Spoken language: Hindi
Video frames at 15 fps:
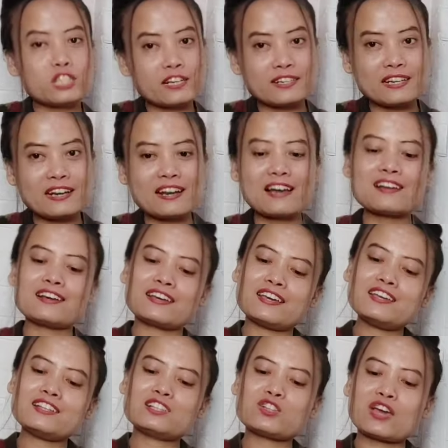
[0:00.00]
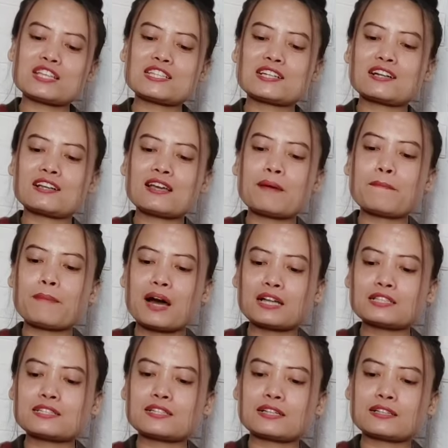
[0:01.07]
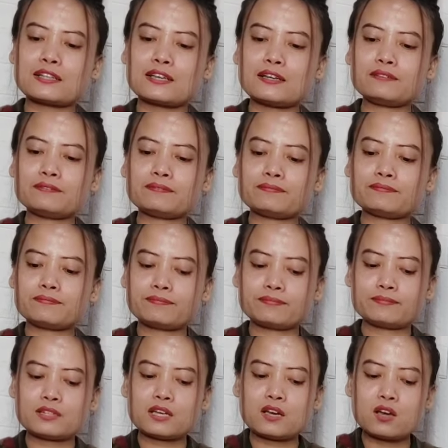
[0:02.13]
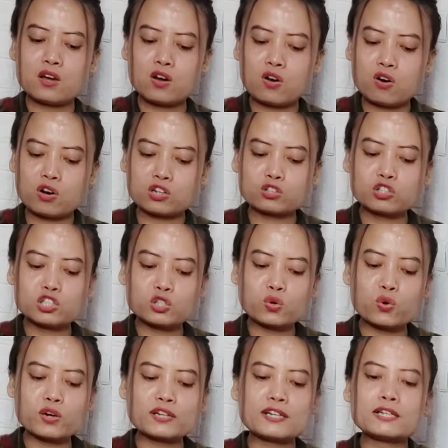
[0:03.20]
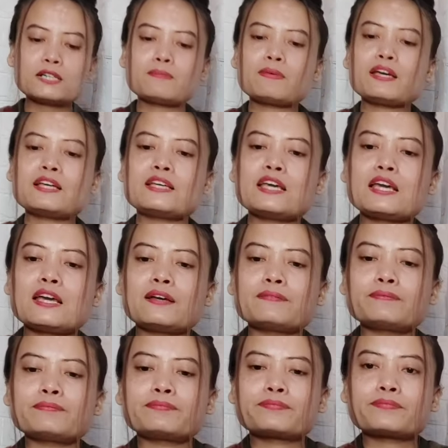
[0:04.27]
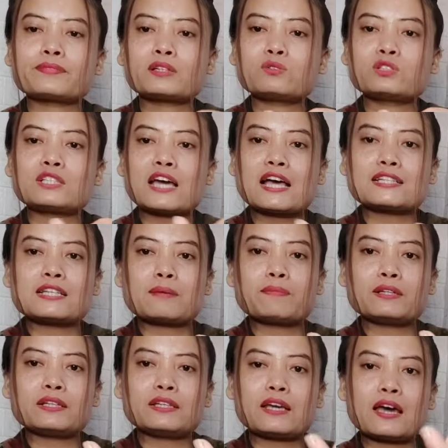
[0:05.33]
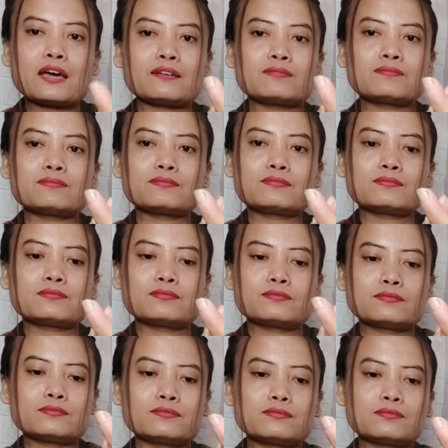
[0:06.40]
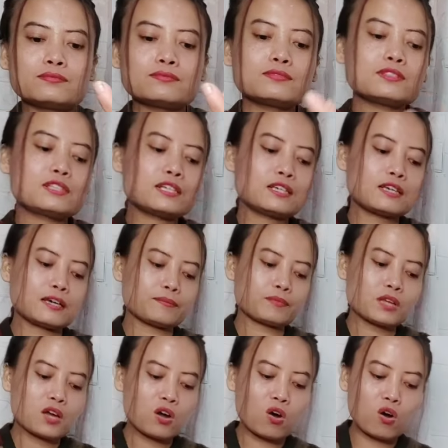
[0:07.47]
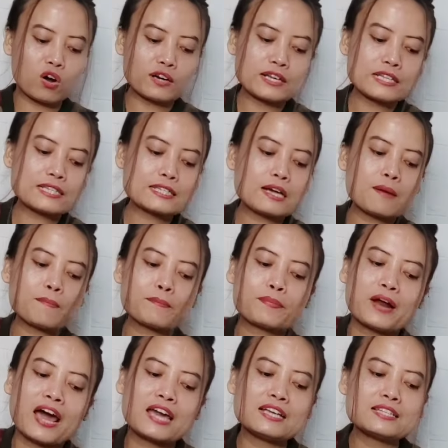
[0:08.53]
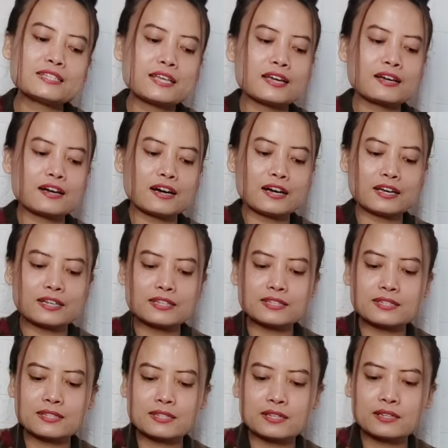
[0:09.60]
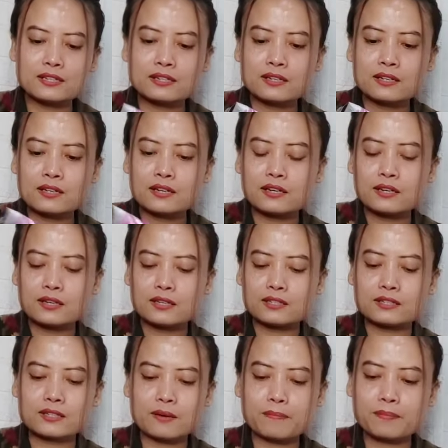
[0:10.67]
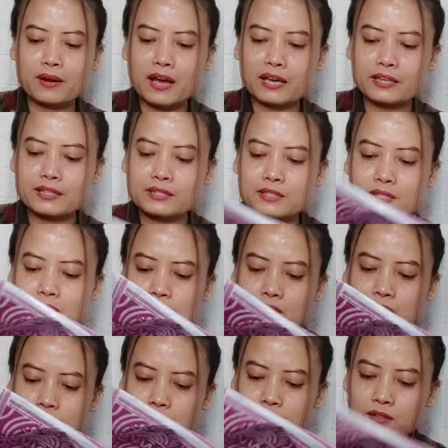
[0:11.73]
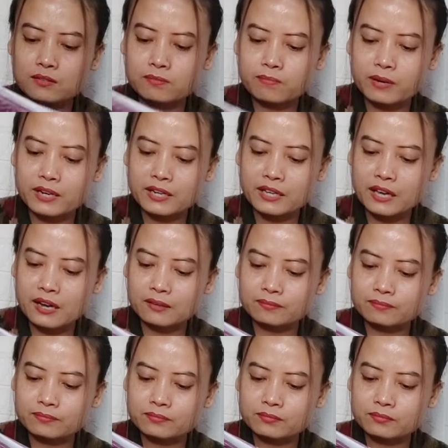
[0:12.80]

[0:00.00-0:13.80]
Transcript: कुछ ढीला लगे तो ऐसे करके हम बांध सकते हैं और कुछ गोल्डन में ये कुछ ऐसा भी दिया है ठीक है और इसका प्राइस है गाइस इसका प्राइस फट गया